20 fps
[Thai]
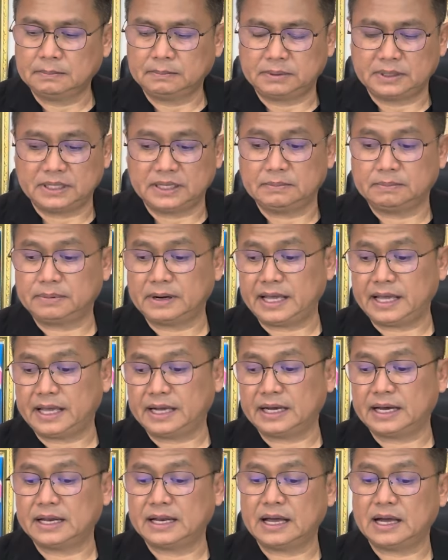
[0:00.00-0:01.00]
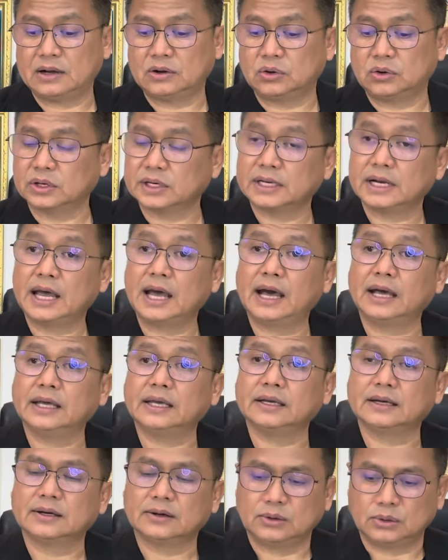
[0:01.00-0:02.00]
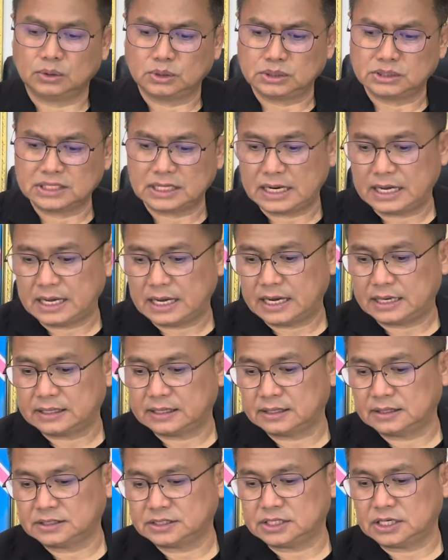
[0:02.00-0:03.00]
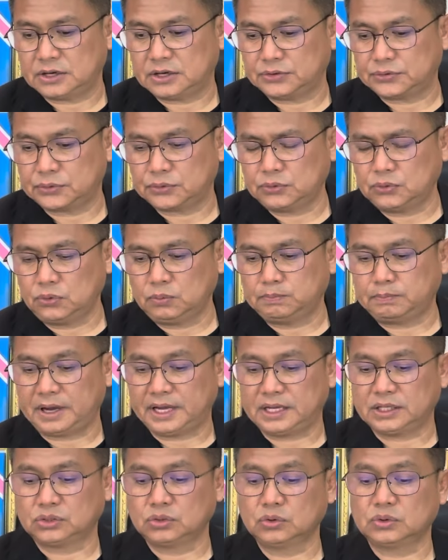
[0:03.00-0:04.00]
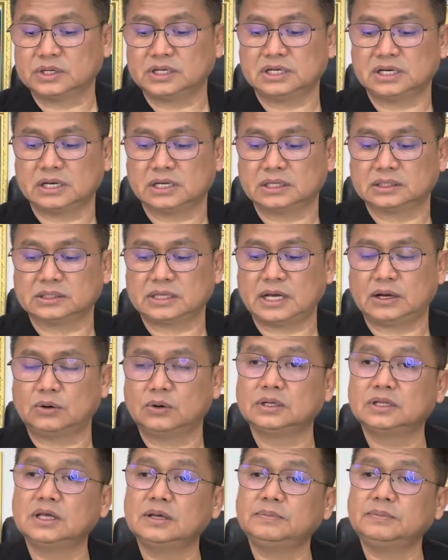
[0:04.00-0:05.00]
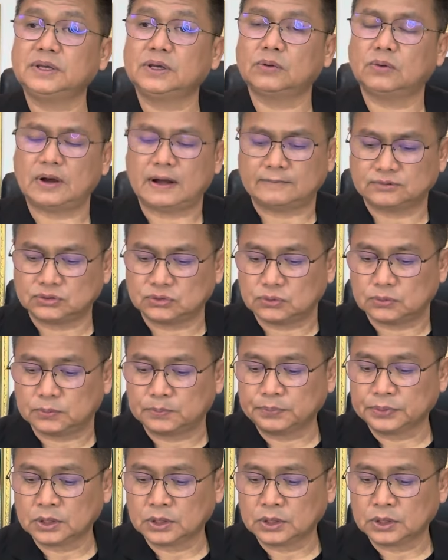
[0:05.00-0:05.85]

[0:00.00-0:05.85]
เปลี่ยนแปลงอนาคตได้ คนฉลาดจะรู้ไปทุกเรื่องแต่คนที่มีความสุข